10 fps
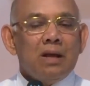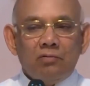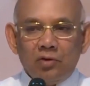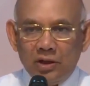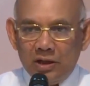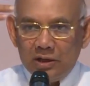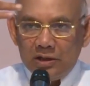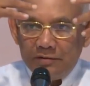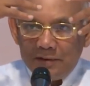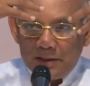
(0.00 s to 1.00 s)
वो
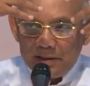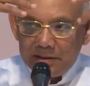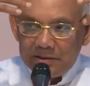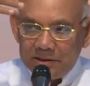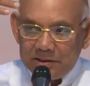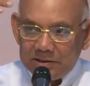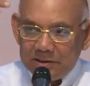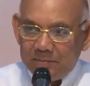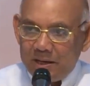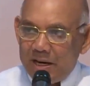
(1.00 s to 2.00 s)
निगेटिव एनर्जी
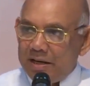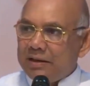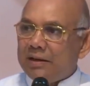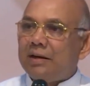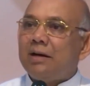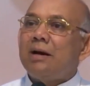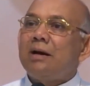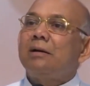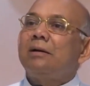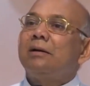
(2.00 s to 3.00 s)
सप्लाई कर
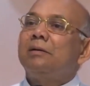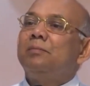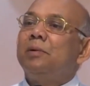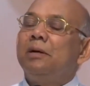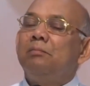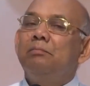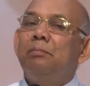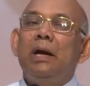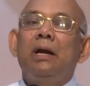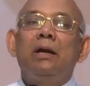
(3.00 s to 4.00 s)
रहा है अपनी
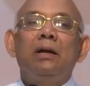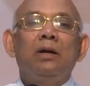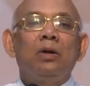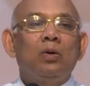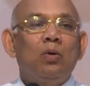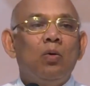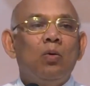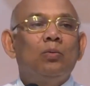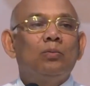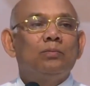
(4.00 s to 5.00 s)
ब्रेन को
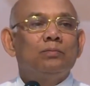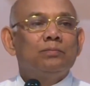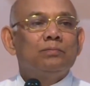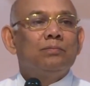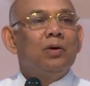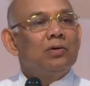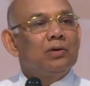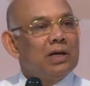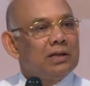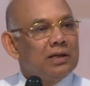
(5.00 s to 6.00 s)
बहुत
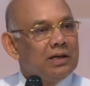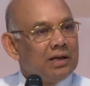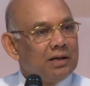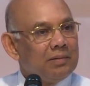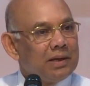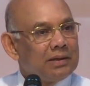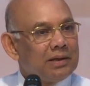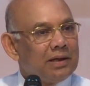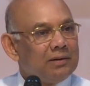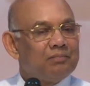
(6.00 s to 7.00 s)
ध्यान देने की बात
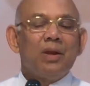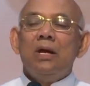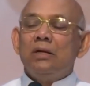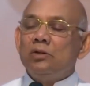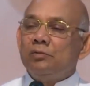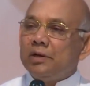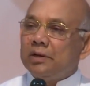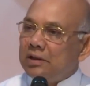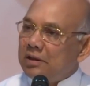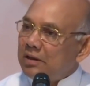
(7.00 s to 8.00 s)
है जो
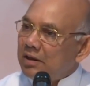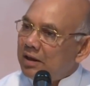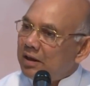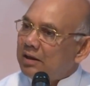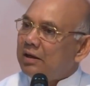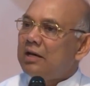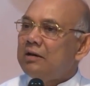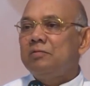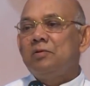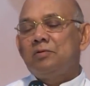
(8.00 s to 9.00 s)
व्यक्ति
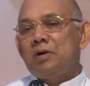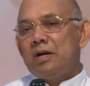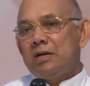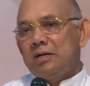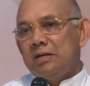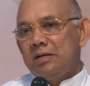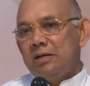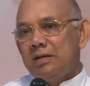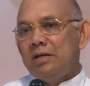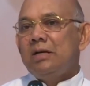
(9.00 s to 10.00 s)
निगेटिव हो रहा
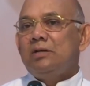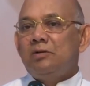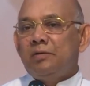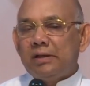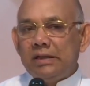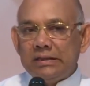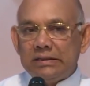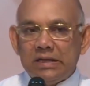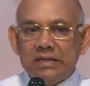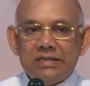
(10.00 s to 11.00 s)
है जो व्यक्ति
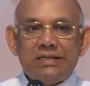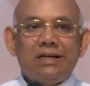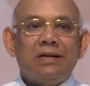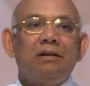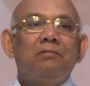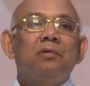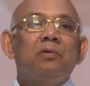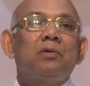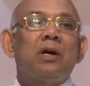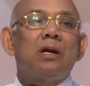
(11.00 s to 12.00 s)
सेंसिटिव
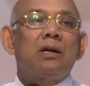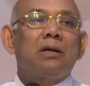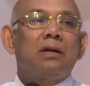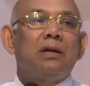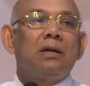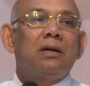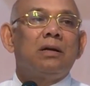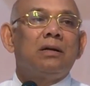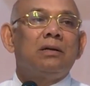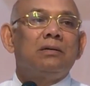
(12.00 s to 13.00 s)
हो रहा
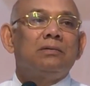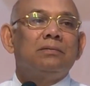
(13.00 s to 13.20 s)
है